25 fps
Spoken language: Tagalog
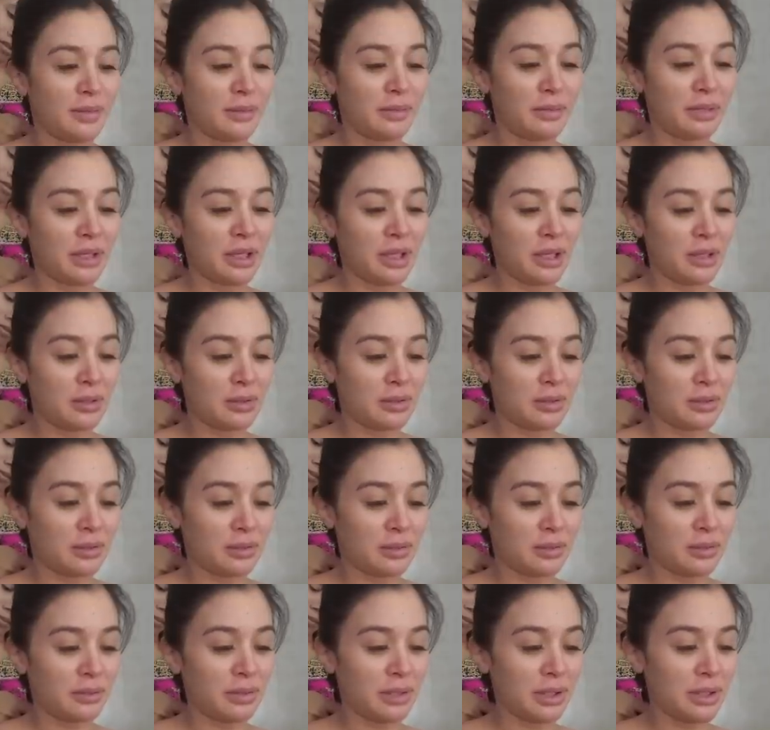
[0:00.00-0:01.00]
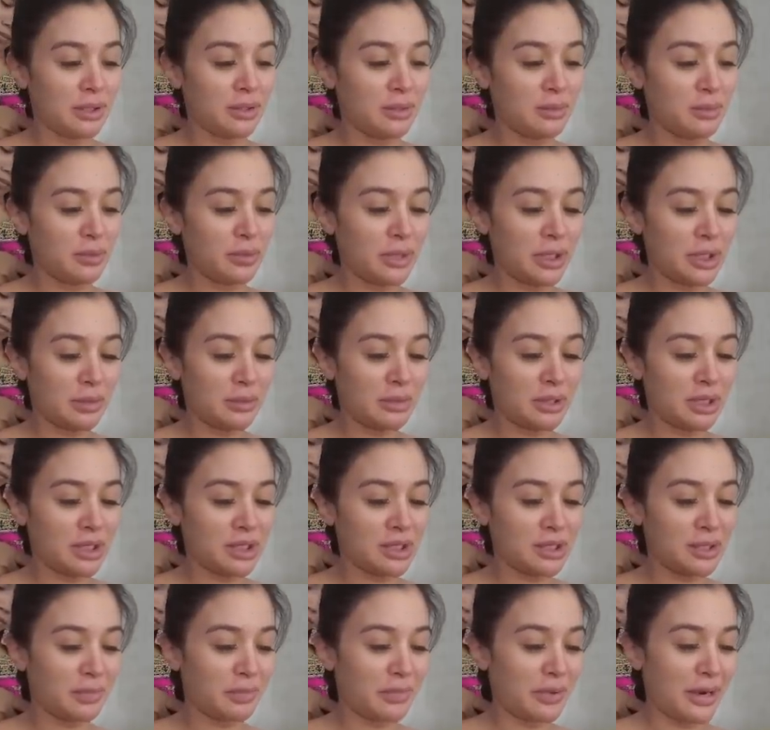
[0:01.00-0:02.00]
Pag ano, pag umuwi kami,
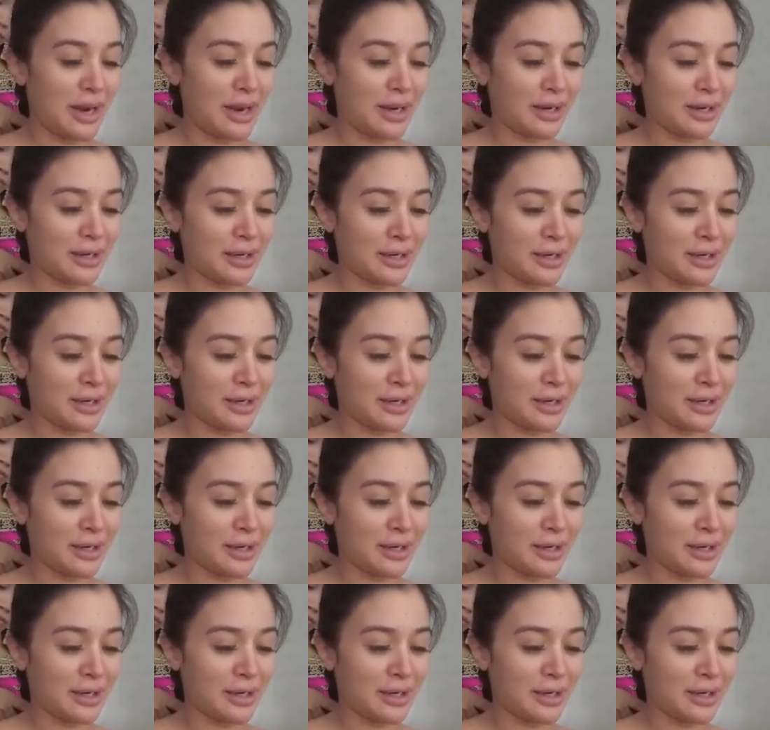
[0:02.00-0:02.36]
it's a prank.